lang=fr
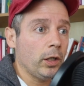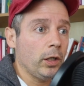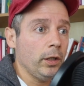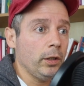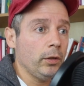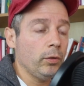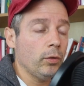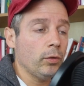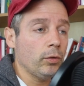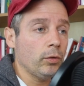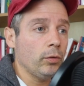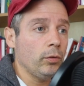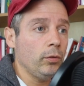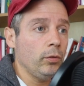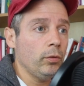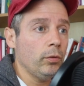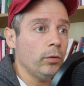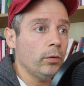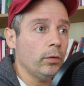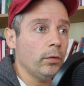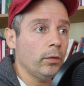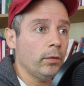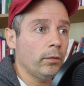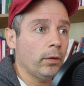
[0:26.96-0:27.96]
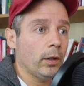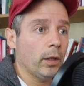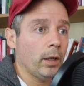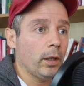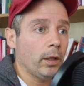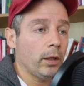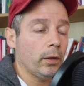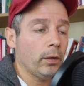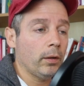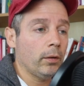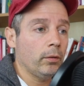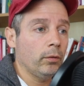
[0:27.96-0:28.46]
clique dessus,
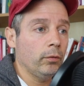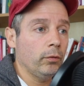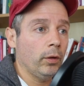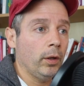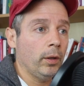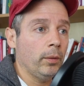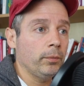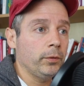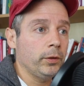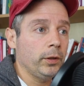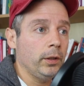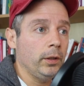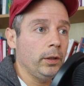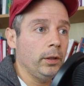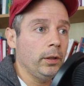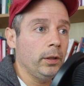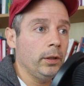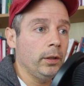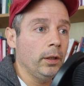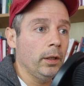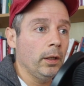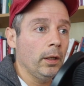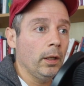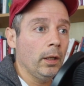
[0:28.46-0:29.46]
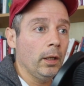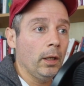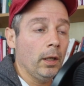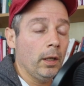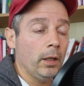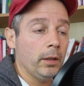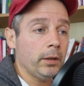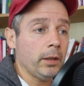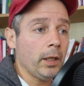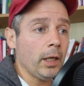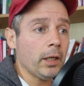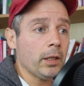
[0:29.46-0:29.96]
voilà, on voit un petit
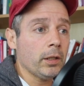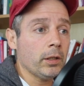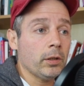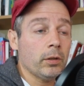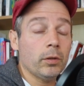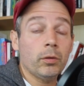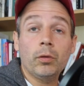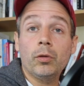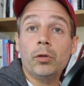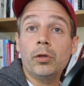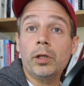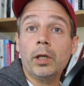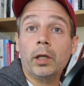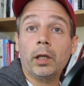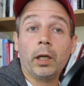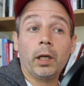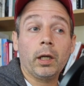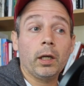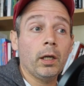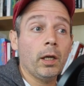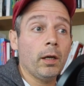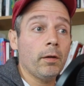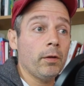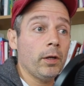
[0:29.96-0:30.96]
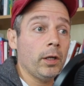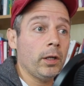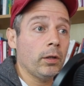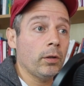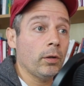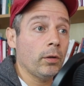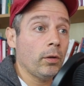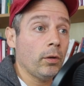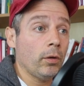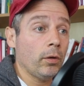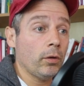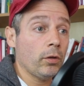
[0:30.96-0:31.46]
texte que j'ai créé avec
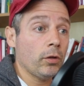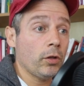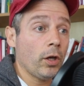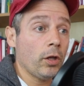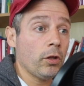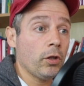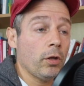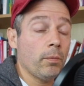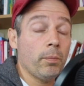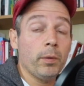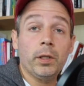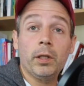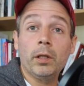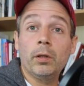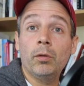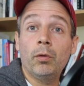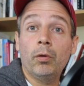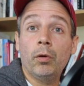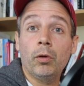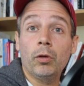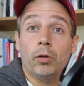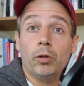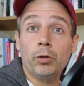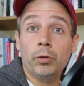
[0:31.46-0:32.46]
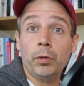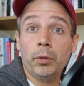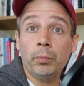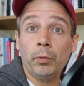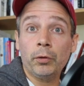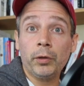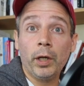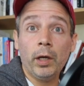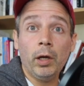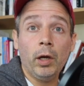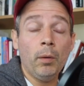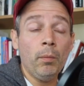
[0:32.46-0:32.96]
euh, ChatGPT. Donc euh, je vais te
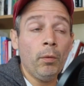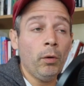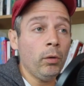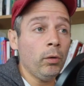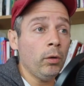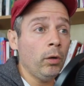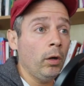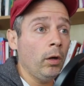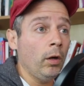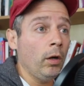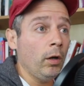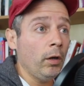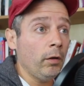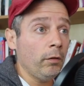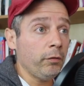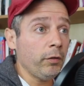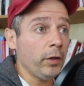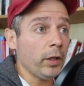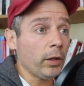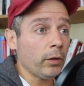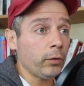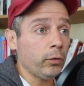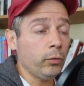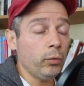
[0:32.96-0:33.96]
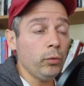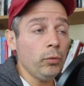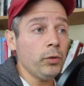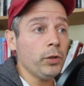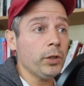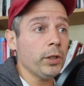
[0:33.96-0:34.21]
montrer comment faire tout